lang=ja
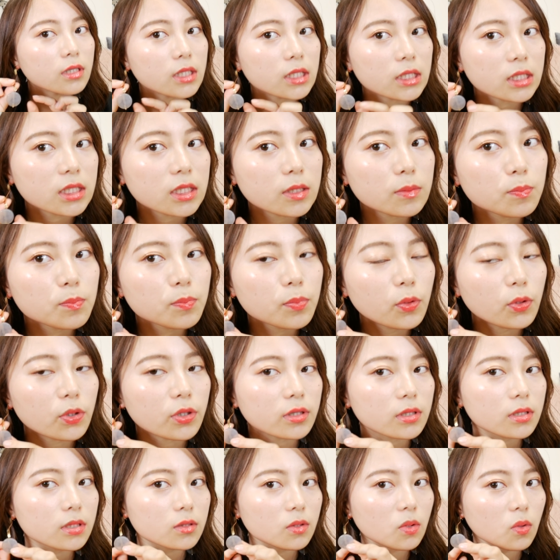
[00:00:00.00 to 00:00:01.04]
石っぽい
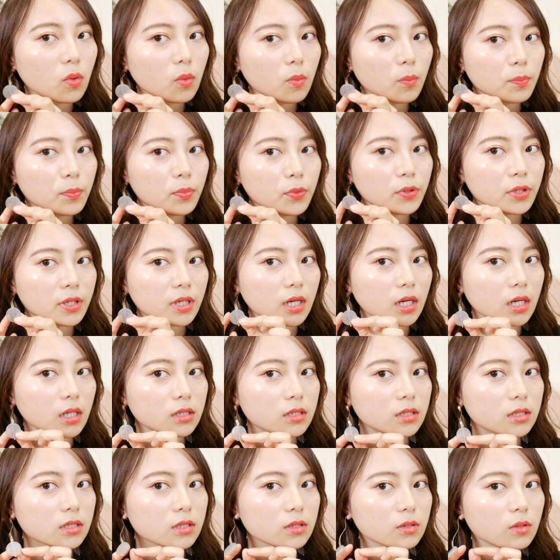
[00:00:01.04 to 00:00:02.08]
ストーンっぽい
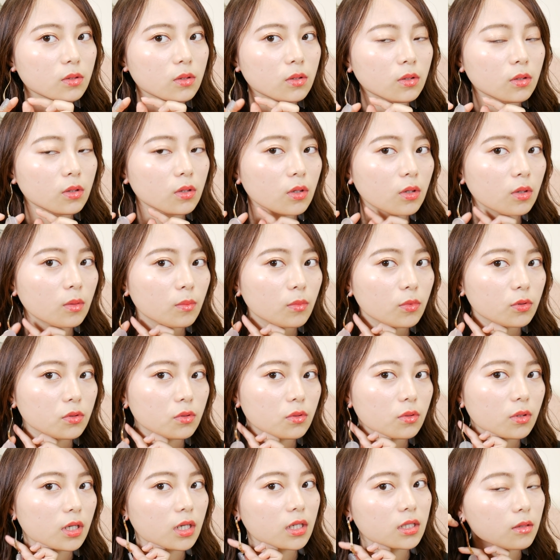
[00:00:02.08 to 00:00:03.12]
感じのも
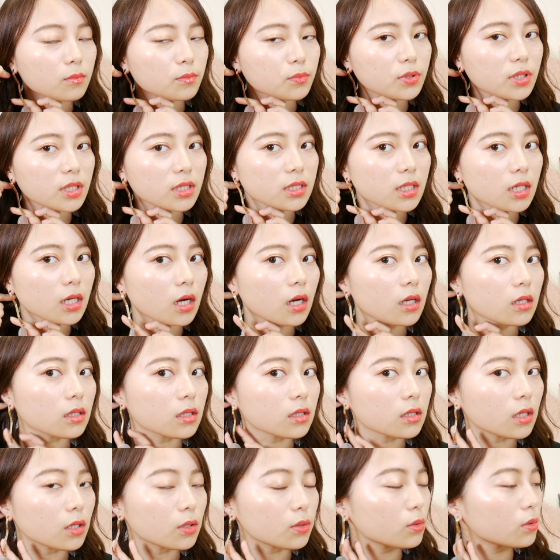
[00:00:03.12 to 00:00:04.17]
のがぶら下がっ
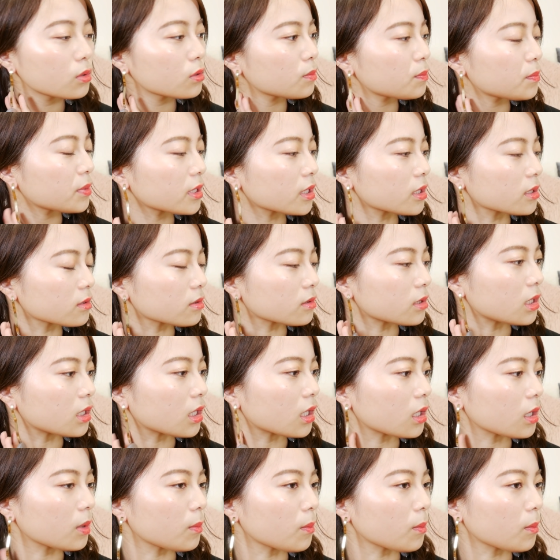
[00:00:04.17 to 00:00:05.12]
てるピアスになり